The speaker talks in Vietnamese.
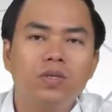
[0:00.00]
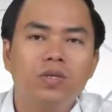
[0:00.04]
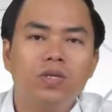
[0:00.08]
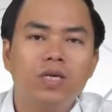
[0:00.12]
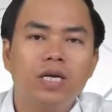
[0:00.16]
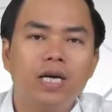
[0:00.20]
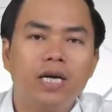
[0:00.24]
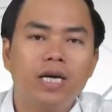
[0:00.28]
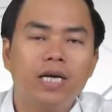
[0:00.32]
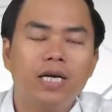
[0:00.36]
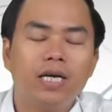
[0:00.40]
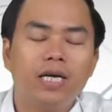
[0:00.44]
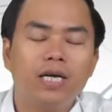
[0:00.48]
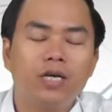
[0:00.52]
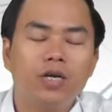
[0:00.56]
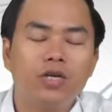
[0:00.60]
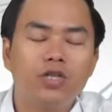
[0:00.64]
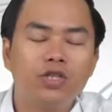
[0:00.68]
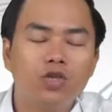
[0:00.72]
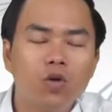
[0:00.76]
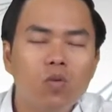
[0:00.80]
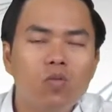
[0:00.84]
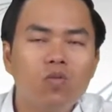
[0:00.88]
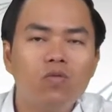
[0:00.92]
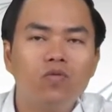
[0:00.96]
à, nói
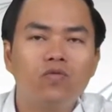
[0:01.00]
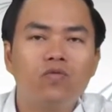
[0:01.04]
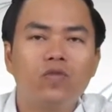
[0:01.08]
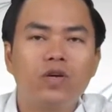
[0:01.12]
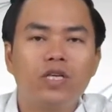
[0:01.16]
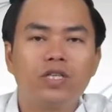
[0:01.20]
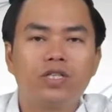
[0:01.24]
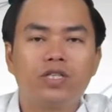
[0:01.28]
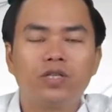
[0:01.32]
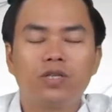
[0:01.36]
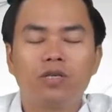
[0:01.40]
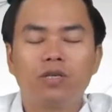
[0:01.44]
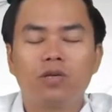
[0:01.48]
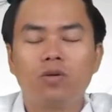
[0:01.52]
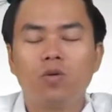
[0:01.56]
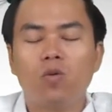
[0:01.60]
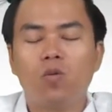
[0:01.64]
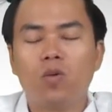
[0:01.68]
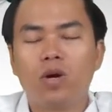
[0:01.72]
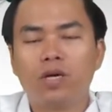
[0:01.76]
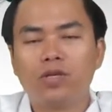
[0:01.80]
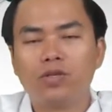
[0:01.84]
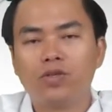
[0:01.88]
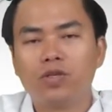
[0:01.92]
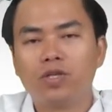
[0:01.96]
chung và khủng
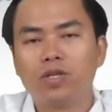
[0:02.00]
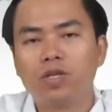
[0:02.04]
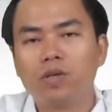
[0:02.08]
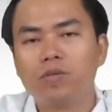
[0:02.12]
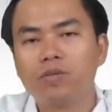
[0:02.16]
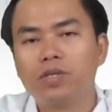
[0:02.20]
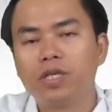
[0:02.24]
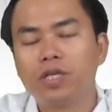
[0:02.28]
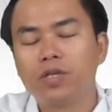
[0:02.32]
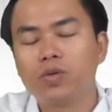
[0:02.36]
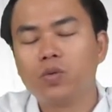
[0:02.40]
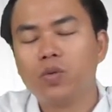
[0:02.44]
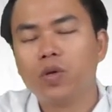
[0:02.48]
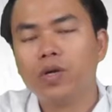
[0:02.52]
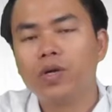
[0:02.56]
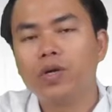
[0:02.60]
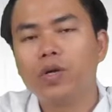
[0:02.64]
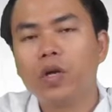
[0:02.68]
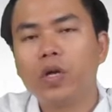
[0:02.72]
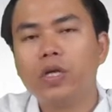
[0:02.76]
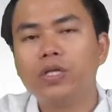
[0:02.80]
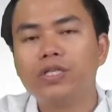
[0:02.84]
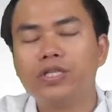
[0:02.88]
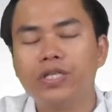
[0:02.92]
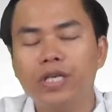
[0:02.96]
hoảng truyền thông trực tuyến
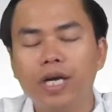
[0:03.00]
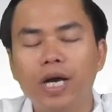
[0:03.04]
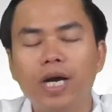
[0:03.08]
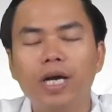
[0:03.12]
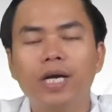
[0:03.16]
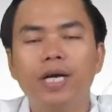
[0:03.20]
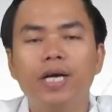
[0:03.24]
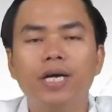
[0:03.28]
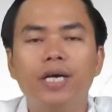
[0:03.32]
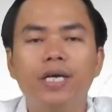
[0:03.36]
nói riêng